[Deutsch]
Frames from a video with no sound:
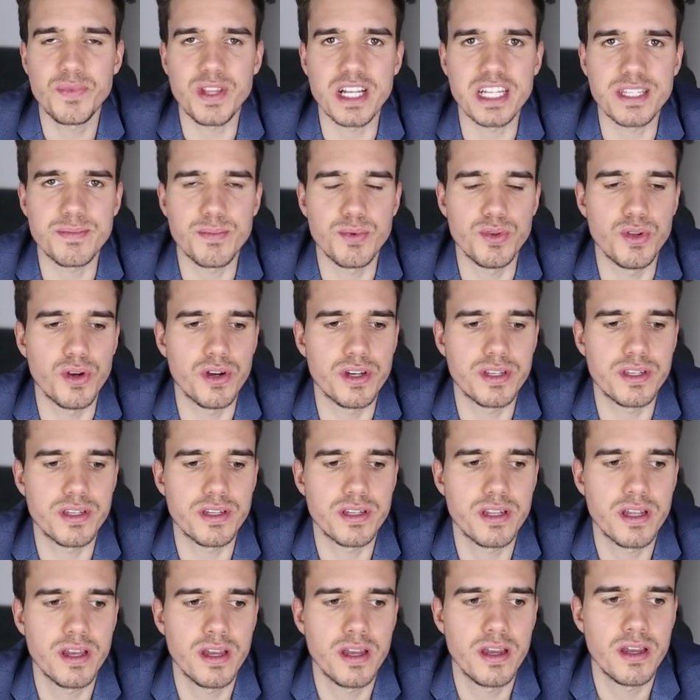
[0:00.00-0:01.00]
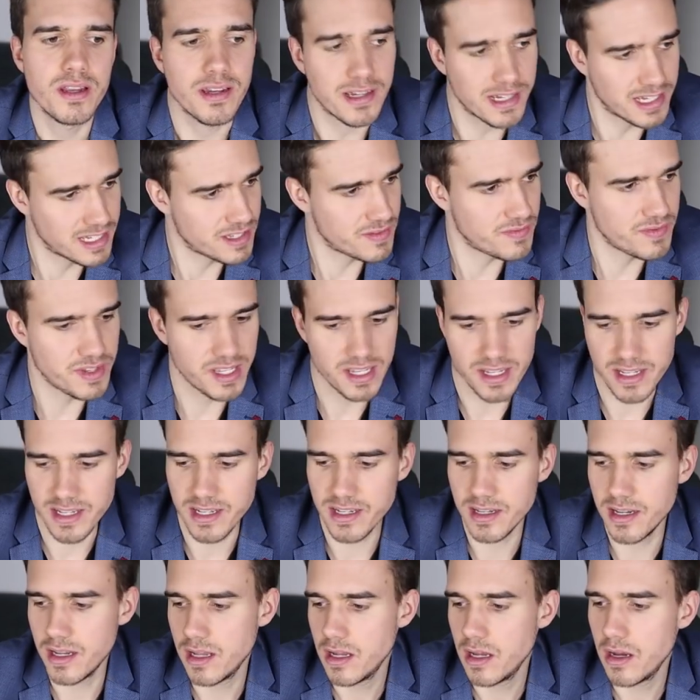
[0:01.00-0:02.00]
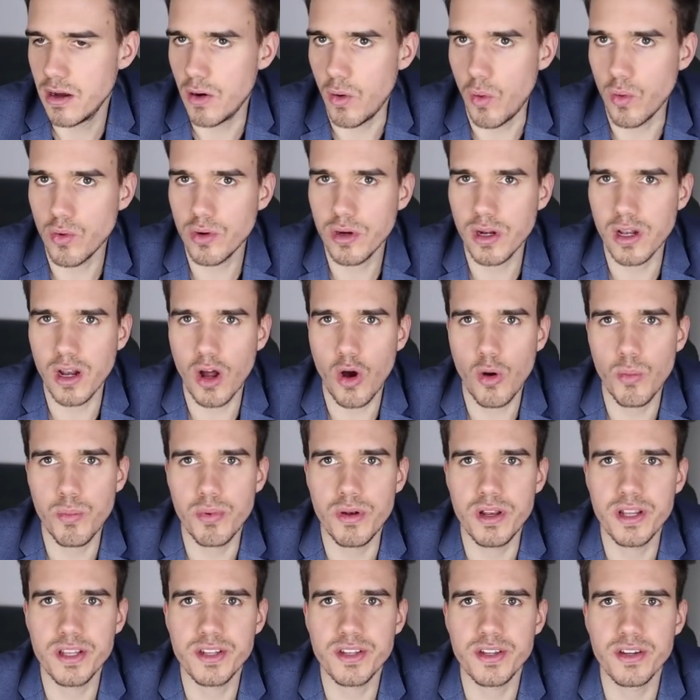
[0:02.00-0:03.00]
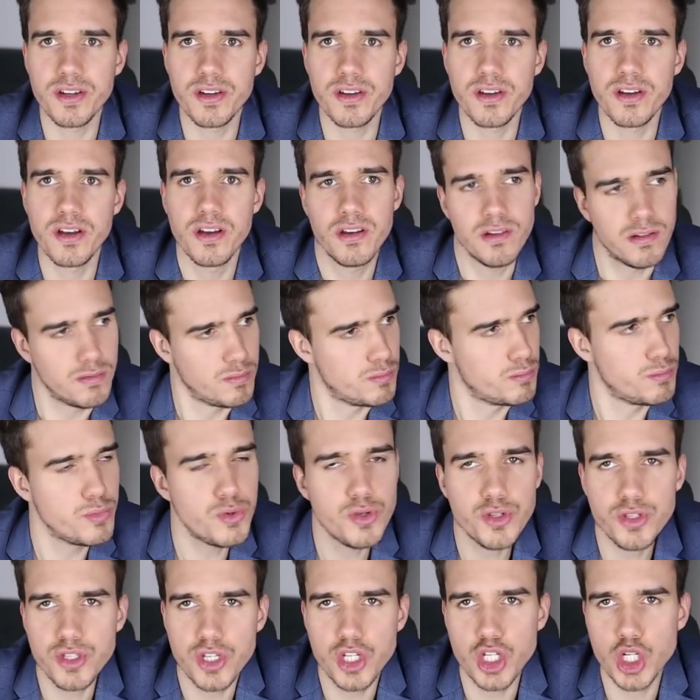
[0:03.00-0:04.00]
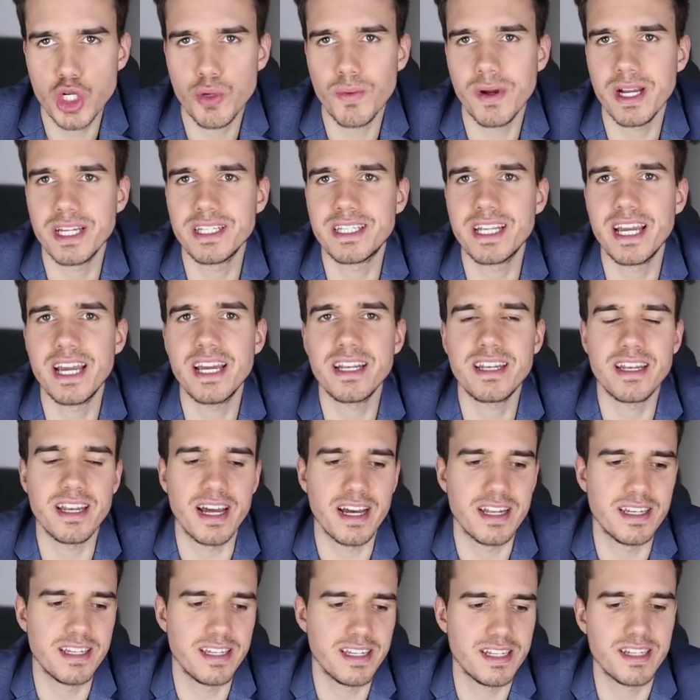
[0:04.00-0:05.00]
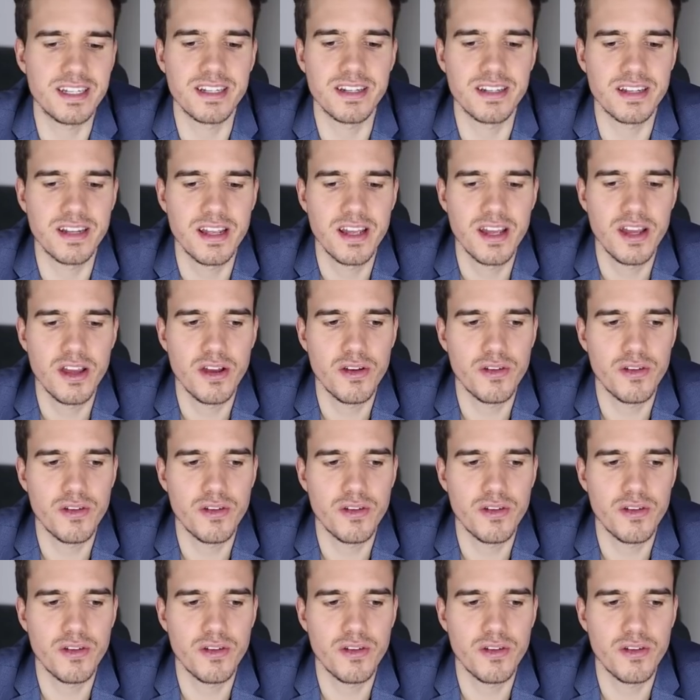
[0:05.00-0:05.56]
Das bedeutet, dass wir ihnen unglaubliche mystische Qualitäten andichten.